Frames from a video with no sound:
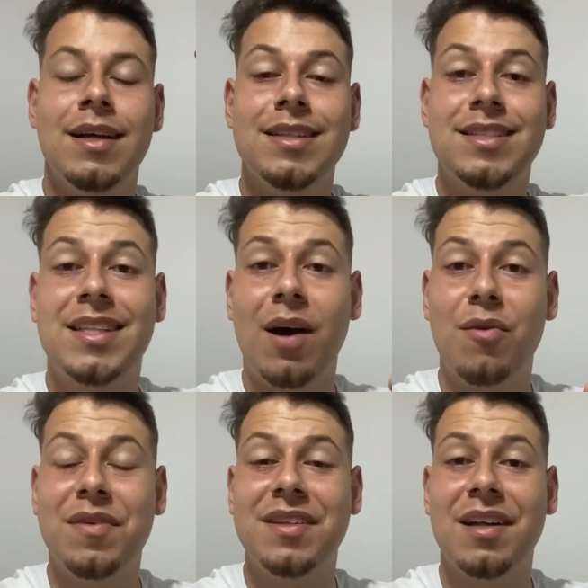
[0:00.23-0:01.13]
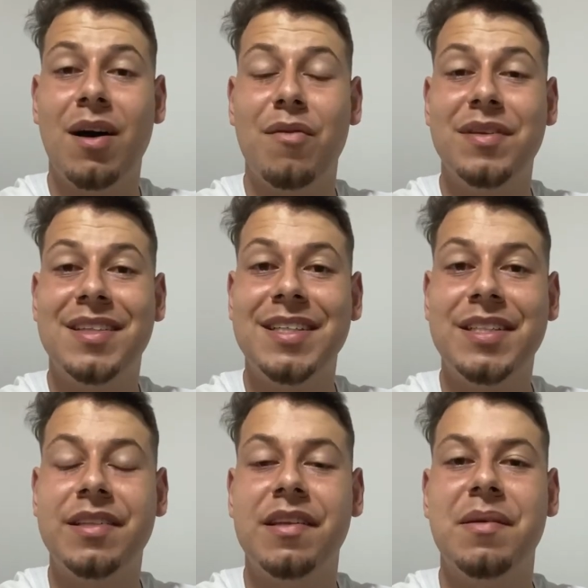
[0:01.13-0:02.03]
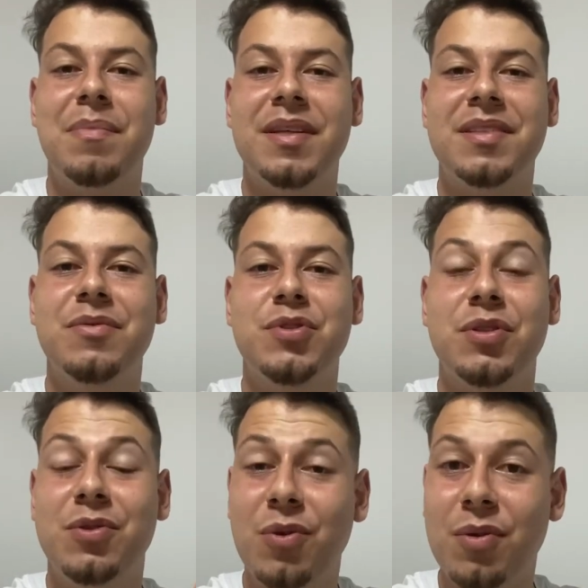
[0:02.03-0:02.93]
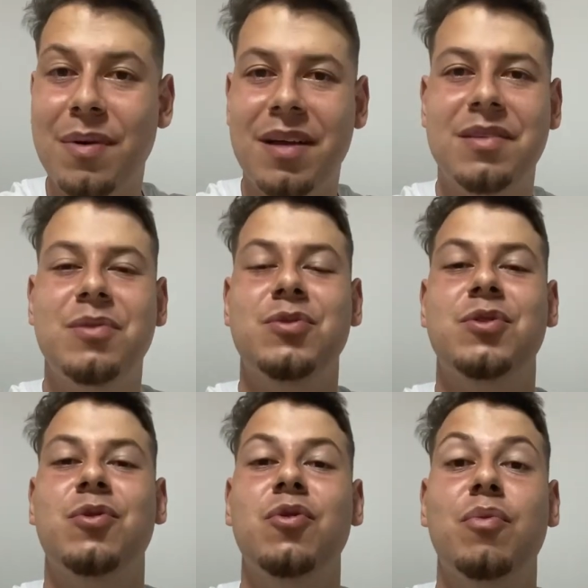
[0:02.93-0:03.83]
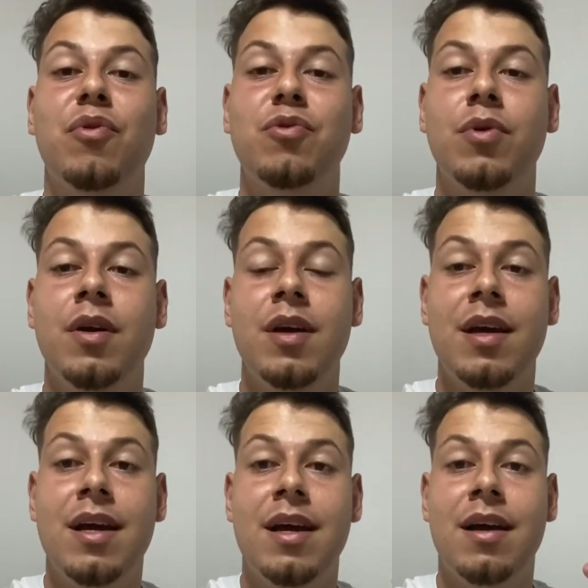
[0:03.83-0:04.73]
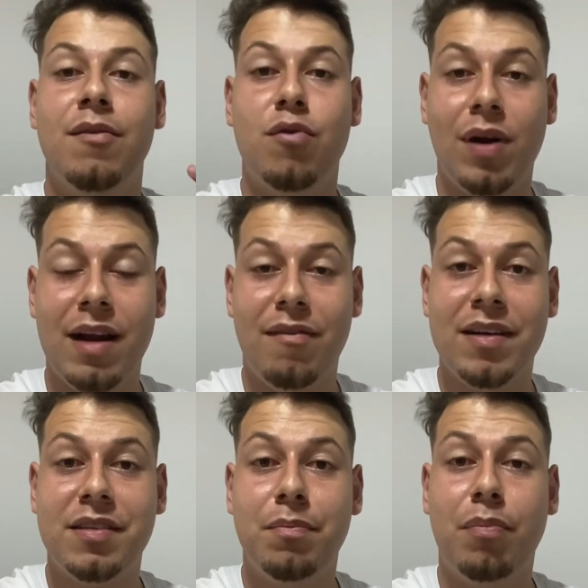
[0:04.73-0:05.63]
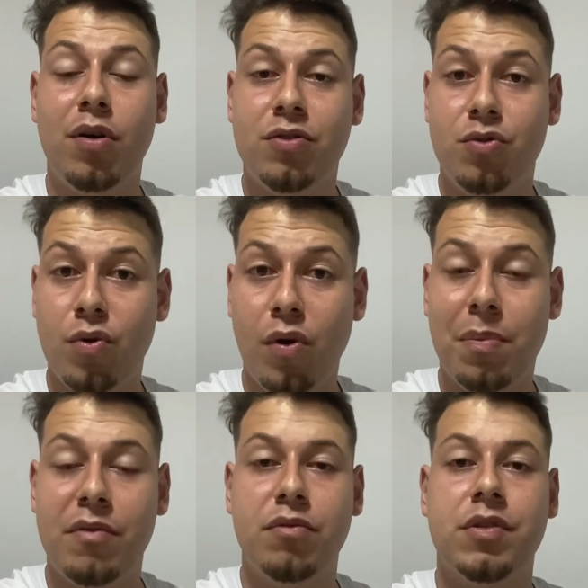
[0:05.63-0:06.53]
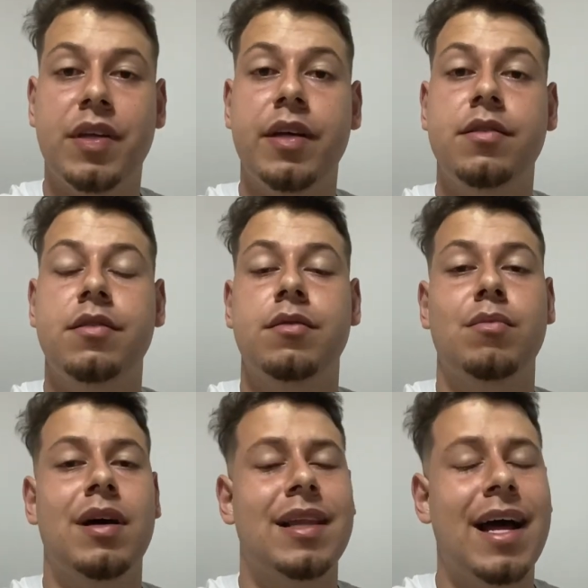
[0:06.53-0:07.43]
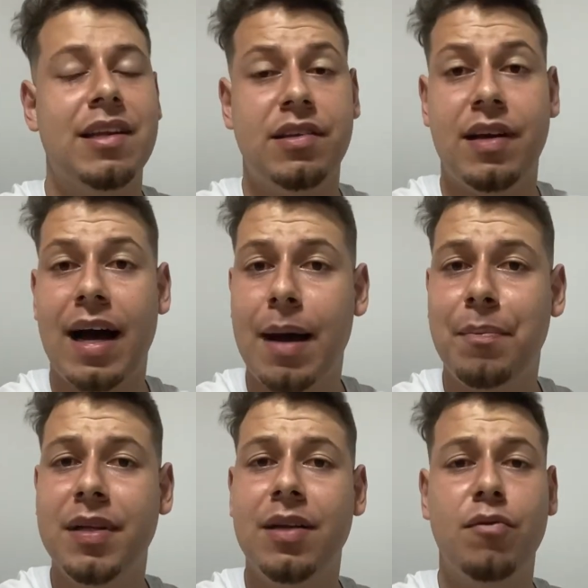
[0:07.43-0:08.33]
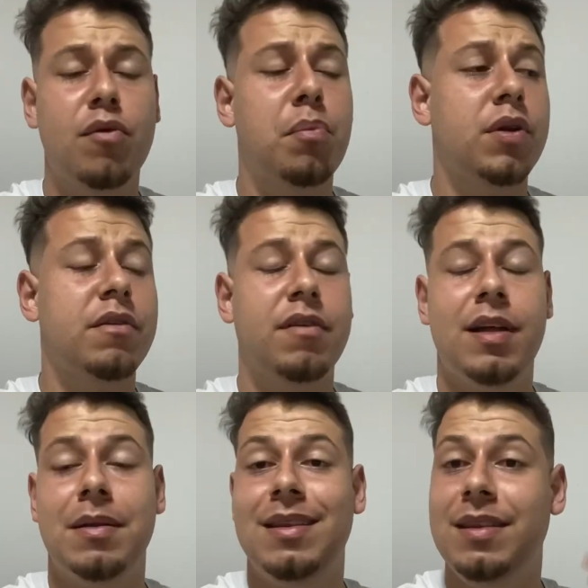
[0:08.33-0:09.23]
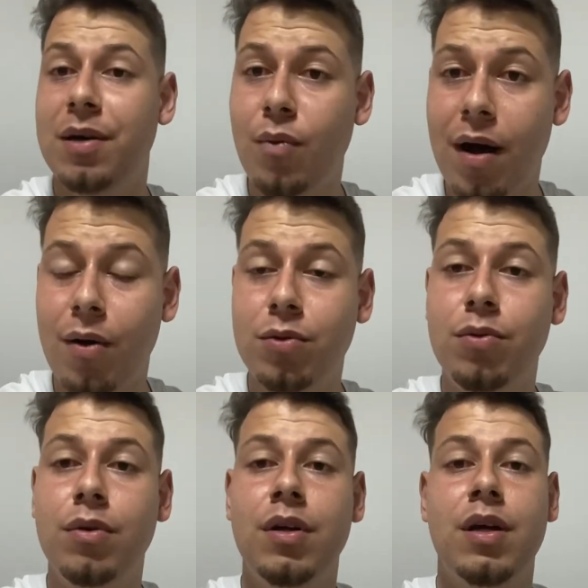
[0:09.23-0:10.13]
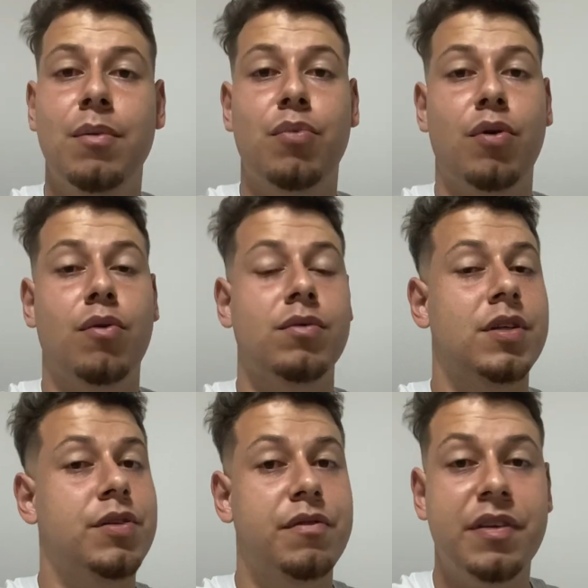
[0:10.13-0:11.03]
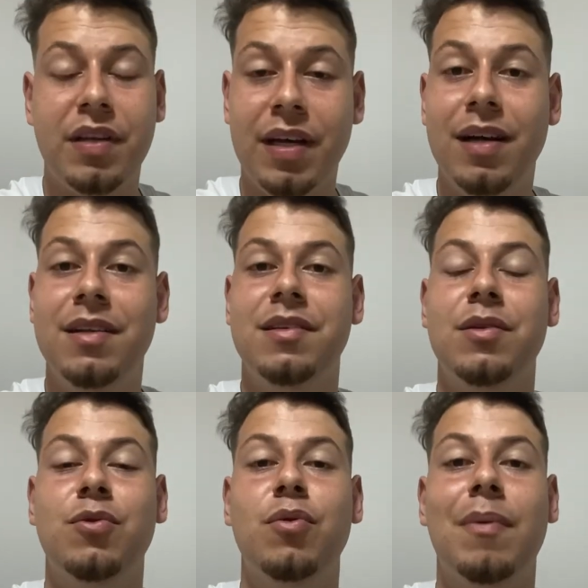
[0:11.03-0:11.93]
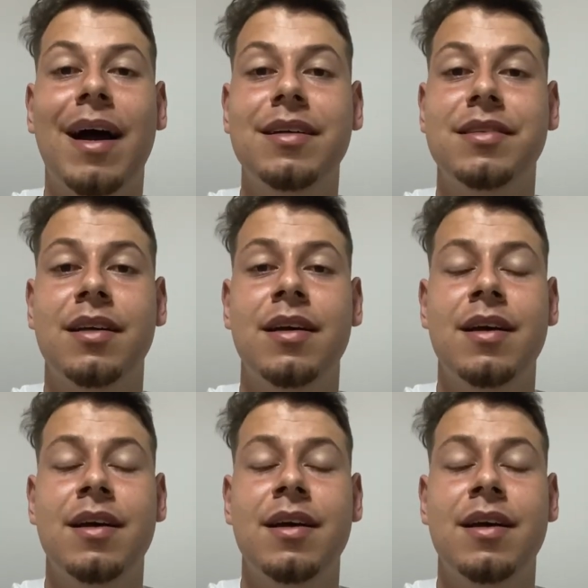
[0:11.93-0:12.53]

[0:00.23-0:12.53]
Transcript: Salve, salve, cientistas depressivos de todo o Brasil, de todo mundo. Vou gravar esse pós-jogo para vocês, uma análise rápida, não vou poder falar tão alto por conta de vizinhança e tudo mais,